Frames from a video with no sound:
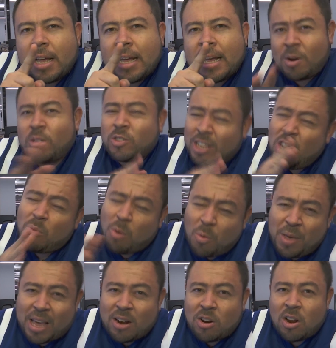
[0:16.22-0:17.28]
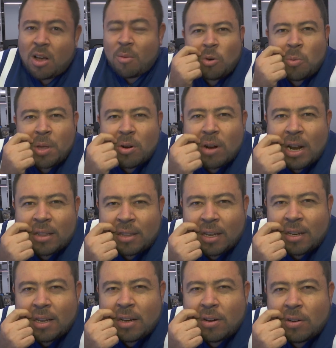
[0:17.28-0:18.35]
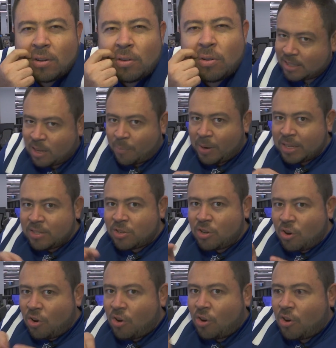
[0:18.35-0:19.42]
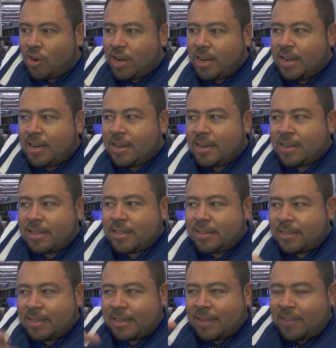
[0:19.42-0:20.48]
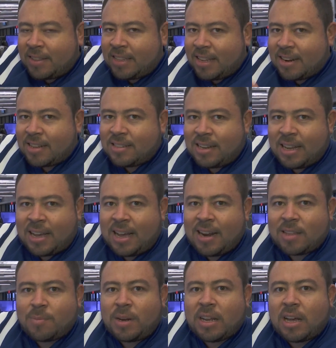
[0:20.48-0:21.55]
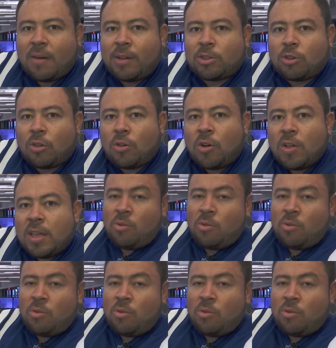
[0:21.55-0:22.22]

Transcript: Bueno, sí lo movieron. Movieron al técnico. Desapareció el que de tierras lejanas manejaba todo.